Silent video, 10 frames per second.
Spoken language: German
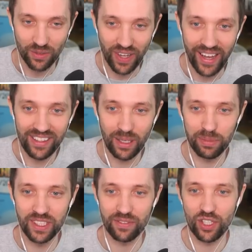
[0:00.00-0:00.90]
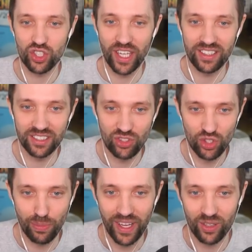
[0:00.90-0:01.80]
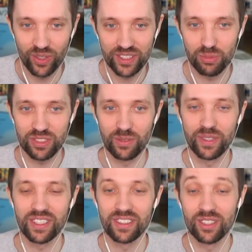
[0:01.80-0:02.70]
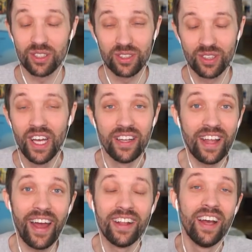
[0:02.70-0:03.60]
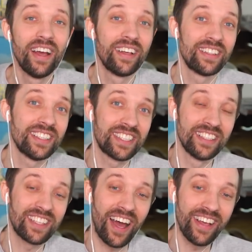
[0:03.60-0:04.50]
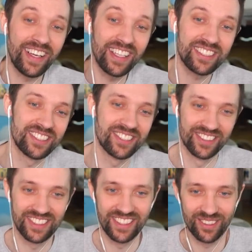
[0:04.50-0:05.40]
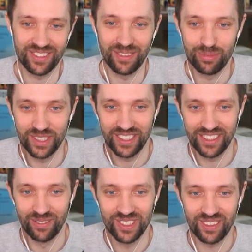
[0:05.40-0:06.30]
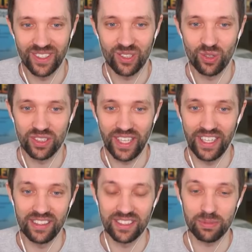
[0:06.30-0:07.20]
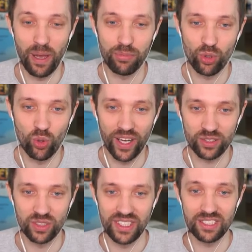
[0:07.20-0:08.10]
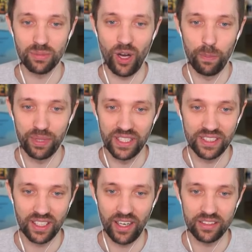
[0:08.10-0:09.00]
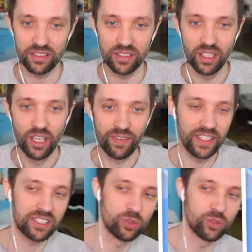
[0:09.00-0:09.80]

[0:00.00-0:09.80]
auf einem der Bilder versteckt sich Gemelo. Also müssen wir mal genau gucken. Aber Nein, es sind drei Katzen zu sehen auf den Bildern. Da müsst ihr mal gucken. Da hinten ja. ist mein Büro. Also in diesem Raum bin ich gerade, ne? Wenn ich